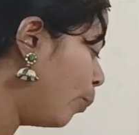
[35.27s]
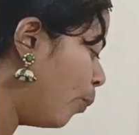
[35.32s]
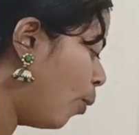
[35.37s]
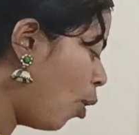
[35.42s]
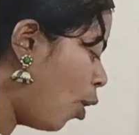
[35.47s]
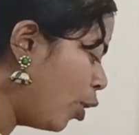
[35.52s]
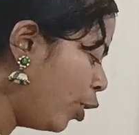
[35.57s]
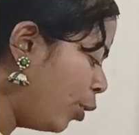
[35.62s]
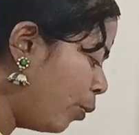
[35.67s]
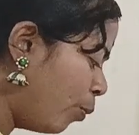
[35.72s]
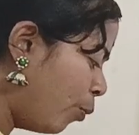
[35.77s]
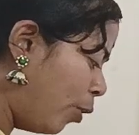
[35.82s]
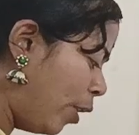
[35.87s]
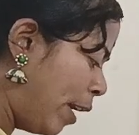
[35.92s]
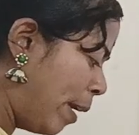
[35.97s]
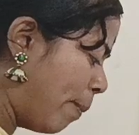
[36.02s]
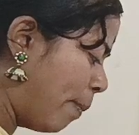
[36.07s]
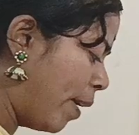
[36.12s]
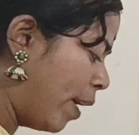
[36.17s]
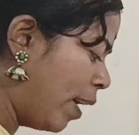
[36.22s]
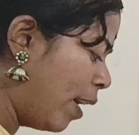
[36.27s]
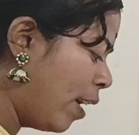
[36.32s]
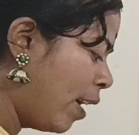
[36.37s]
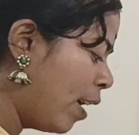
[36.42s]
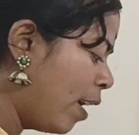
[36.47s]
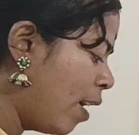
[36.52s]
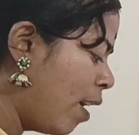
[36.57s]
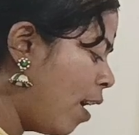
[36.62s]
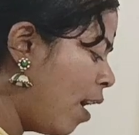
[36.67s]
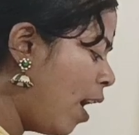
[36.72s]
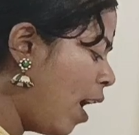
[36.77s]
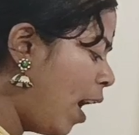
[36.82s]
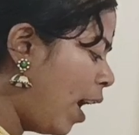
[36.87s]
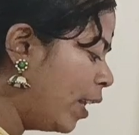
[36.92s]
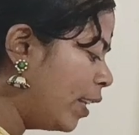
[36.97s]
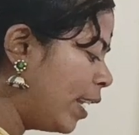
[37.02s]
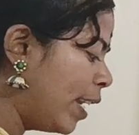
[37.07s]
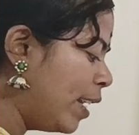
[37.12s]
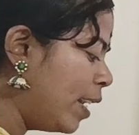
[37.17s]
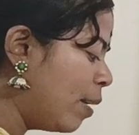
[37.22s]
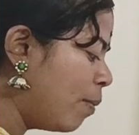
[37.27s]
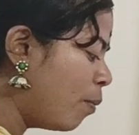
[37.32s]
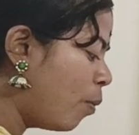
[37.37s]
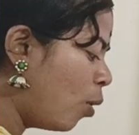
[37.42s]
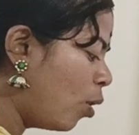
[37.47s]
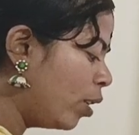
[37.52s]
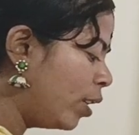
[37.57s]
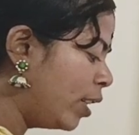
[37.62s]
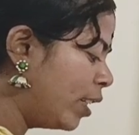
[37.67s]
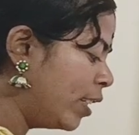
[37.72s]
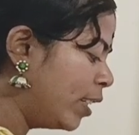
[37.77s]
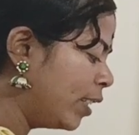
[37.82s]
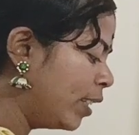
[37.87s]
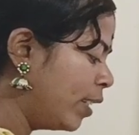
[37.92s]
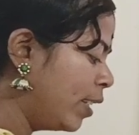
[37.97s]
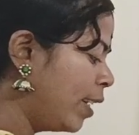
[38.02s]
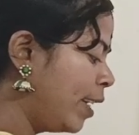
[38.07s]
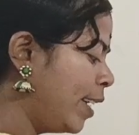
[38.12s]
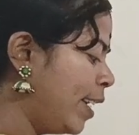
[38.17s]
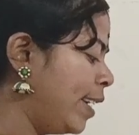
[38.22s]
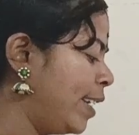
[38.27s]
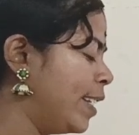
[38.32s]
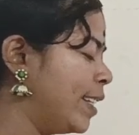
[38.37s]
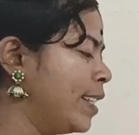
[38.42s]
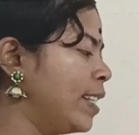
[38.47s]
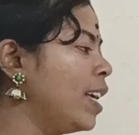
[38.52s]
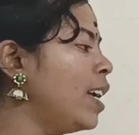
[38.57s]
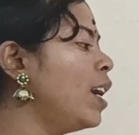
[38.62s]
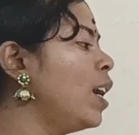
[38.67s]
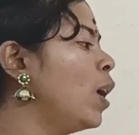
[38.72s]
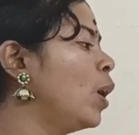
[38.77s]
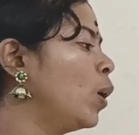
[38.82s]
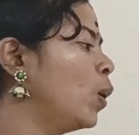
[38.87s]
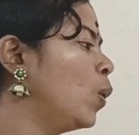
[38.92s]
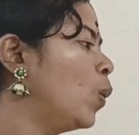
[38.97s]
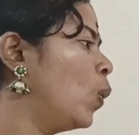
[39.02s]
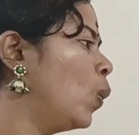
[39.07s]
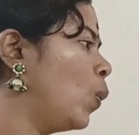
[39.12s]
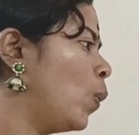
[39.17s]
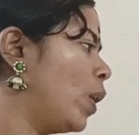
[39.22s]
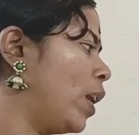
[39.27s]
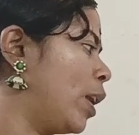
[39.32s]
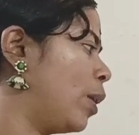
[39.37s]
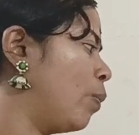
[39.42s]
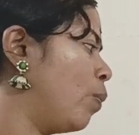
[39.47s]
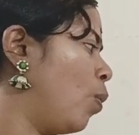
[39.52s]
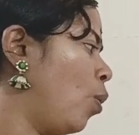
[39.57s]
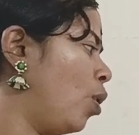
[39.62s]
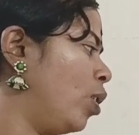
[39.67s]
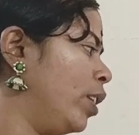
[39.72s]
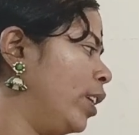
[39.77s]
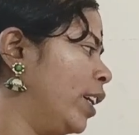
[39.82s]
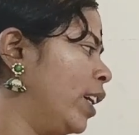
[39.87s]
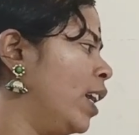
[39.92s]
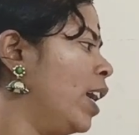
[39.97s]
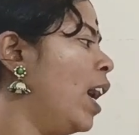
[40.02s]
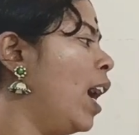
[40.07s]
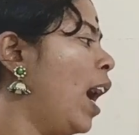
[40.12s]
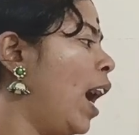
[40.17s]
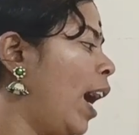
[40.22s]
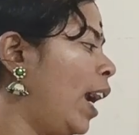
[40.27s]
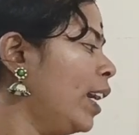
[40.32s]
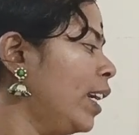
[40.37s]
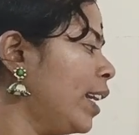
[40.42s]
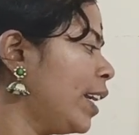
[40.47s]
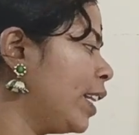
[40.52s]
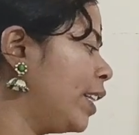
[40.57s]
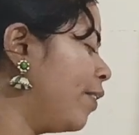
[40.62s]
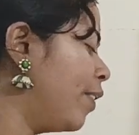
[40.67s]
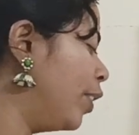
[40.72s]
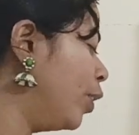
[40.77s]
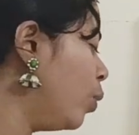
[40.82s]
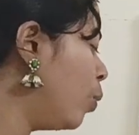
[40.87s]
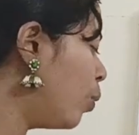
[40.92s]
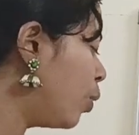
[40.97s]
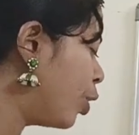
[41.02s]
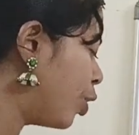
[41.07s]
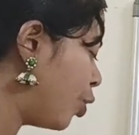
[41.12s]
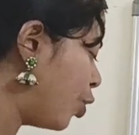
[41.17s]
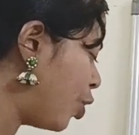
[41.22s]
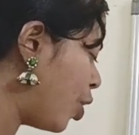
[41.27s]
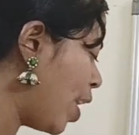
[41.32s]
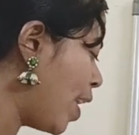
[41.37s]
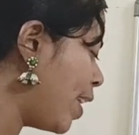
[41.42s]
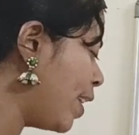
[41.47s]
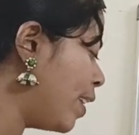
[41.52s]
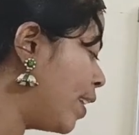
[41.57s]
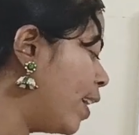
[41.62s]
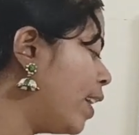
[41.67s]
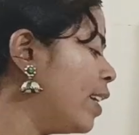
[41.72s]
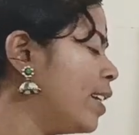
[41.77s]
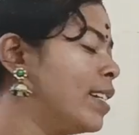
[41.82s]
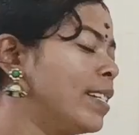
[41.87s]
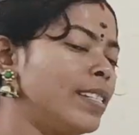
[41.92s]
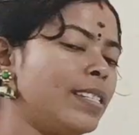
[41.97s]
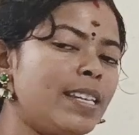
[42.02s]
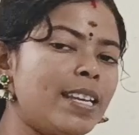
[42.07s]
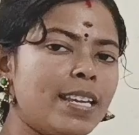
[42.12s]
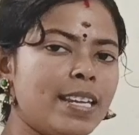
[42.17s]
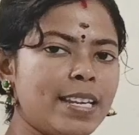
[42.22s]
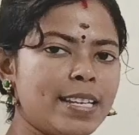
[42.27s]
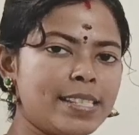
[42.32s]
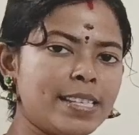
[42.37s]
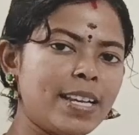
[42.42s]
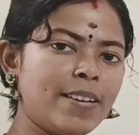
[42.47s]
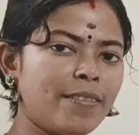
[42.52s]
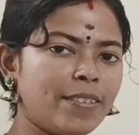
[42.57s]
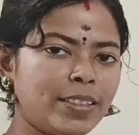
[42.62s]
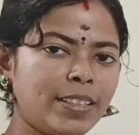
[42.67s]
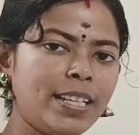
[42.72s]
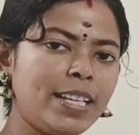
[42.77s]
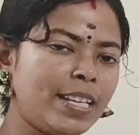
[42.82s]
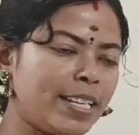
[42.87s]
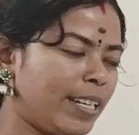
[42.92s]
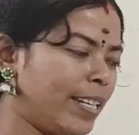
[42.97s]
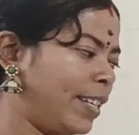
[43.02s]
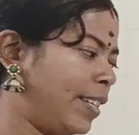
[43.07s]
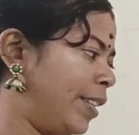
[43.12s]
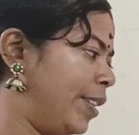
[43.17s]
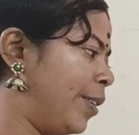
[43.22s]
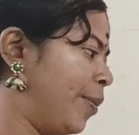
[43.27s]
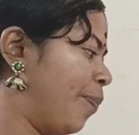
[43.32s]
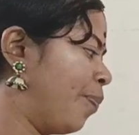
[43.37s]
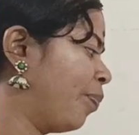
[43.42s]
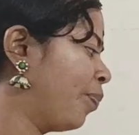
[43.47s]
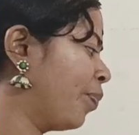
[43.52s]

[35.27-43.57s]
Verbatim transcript: பாண்டு மூலியமா அது என்ன பாண்டு இட் இஸ் அ கோவலன் பாண்டு அண்ட் இது வந்து ஒரு செயினாக சீரீஸாக வந்து இருக்குது